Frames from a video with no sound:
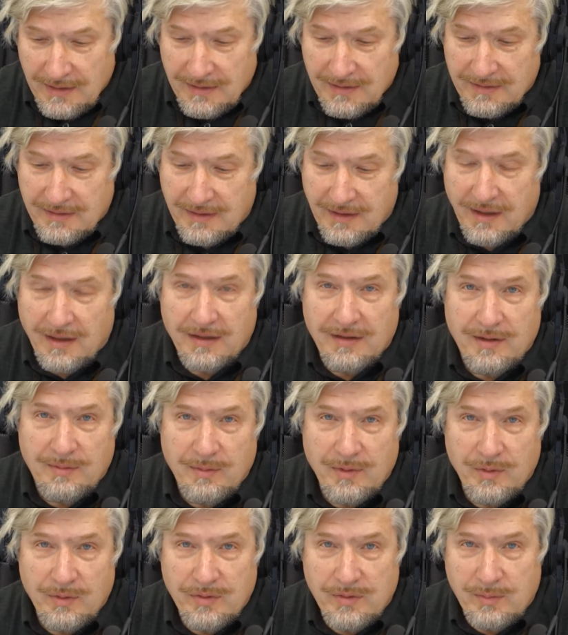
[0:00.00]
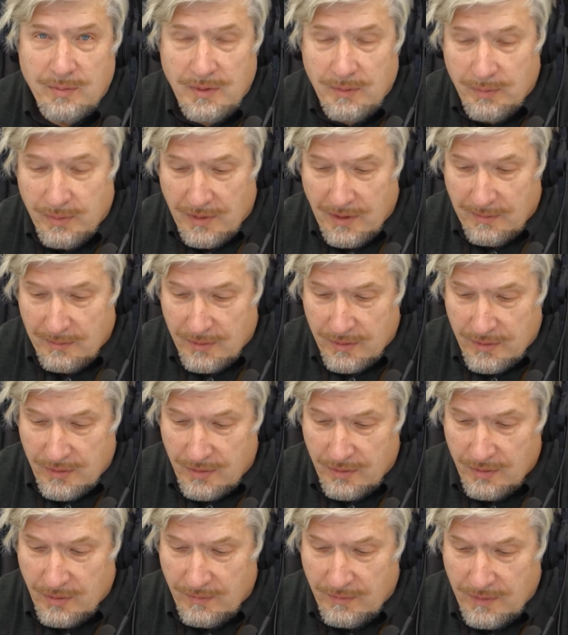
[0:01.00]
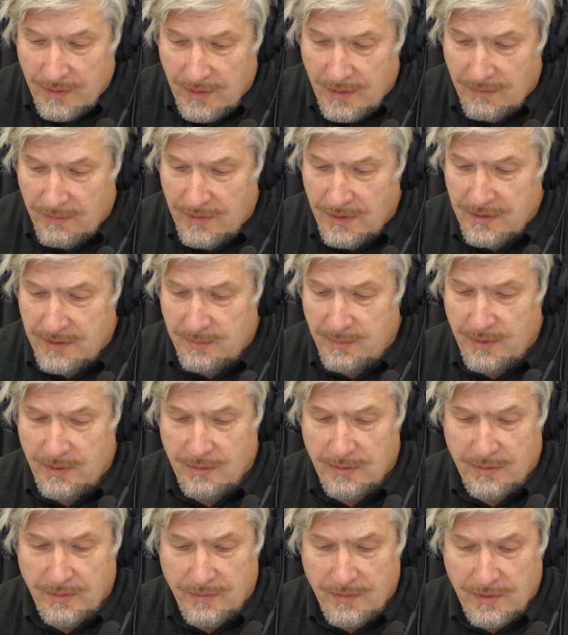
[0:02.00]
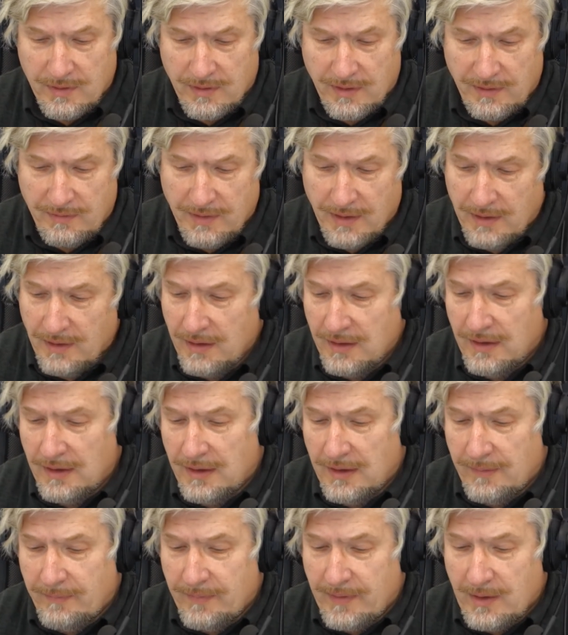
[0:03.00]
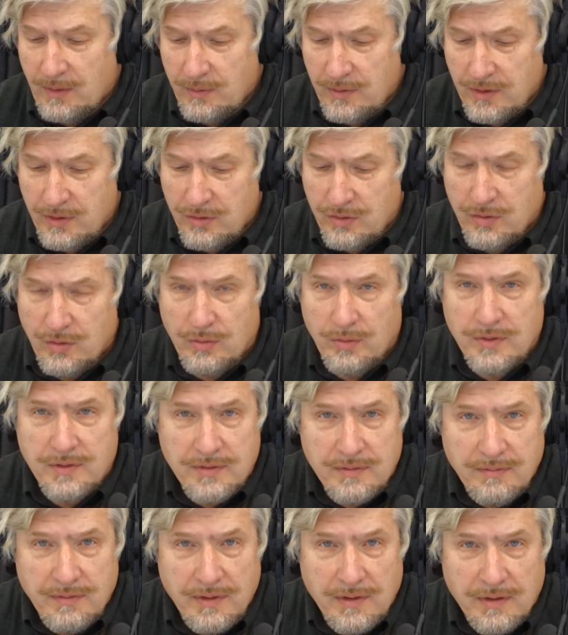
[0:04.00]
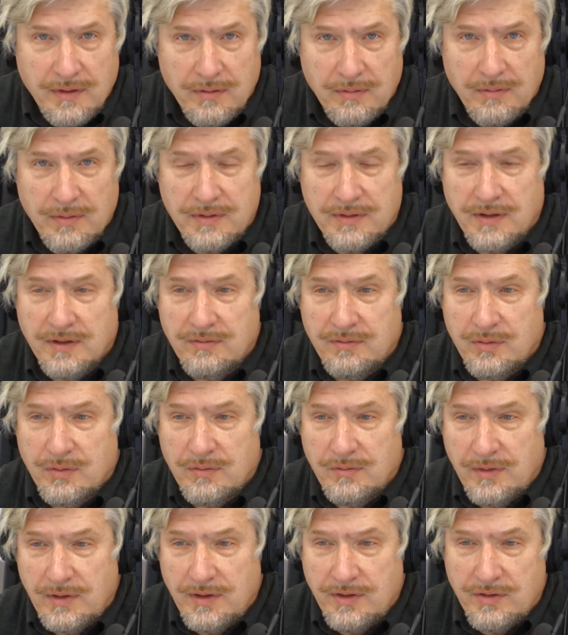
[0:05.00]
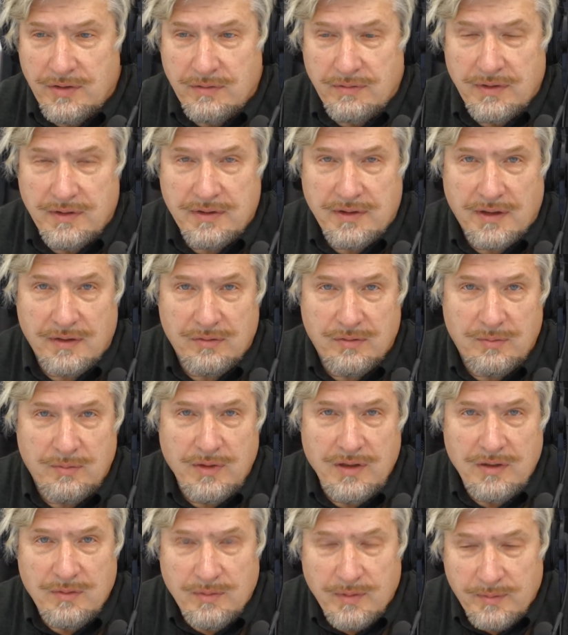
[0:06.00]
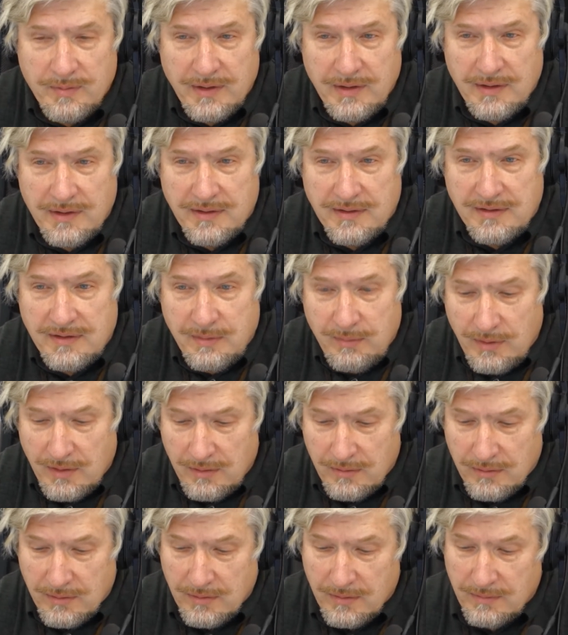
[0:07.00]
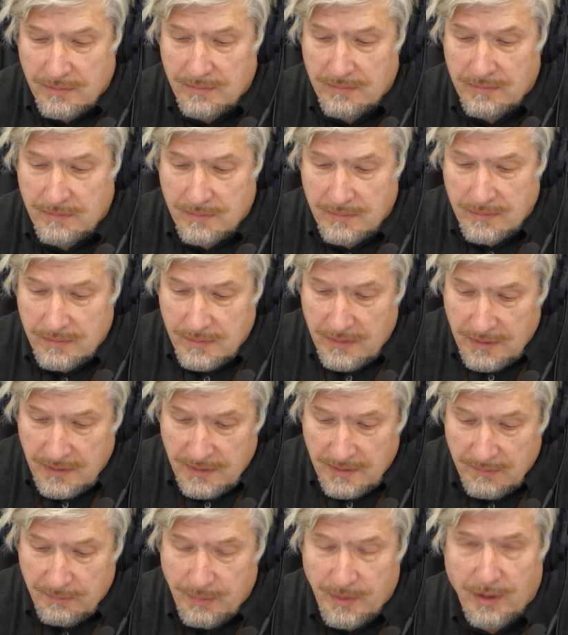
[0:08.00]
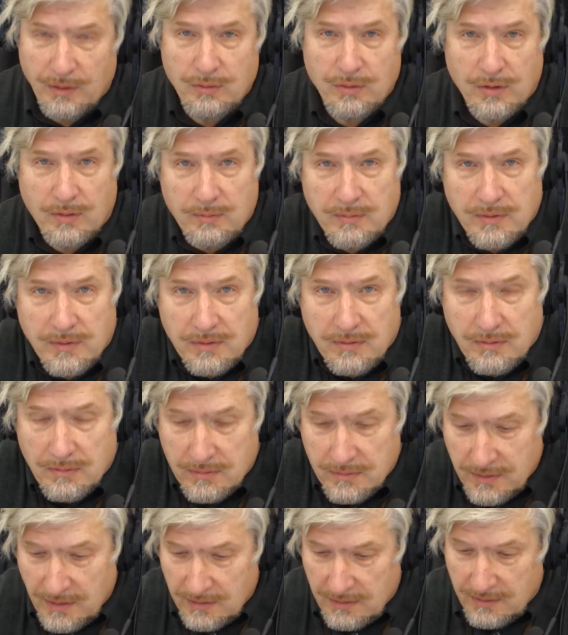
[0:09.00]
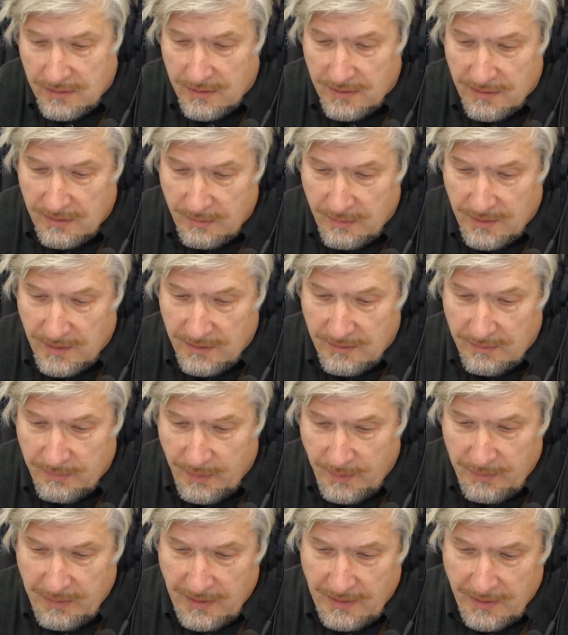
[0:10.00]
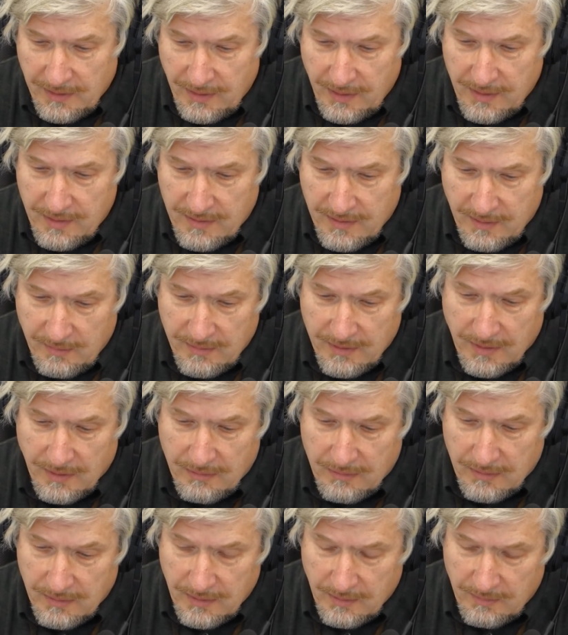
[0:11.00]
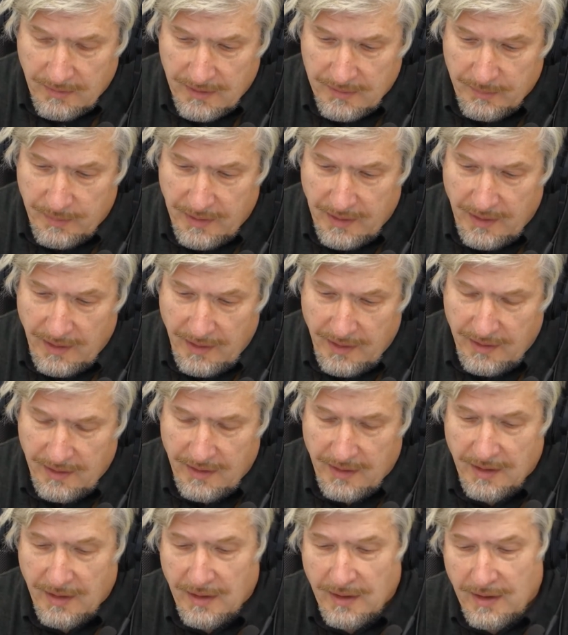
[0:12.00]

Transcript: странными людьми, потому что чиновников 6 миллионов человек, и у них еще родственники, то есть это все увеличивает сразу минимум до 10 миллионов. Ну и прокорм-то должен надо где-то брать. И по биологическим законам распределение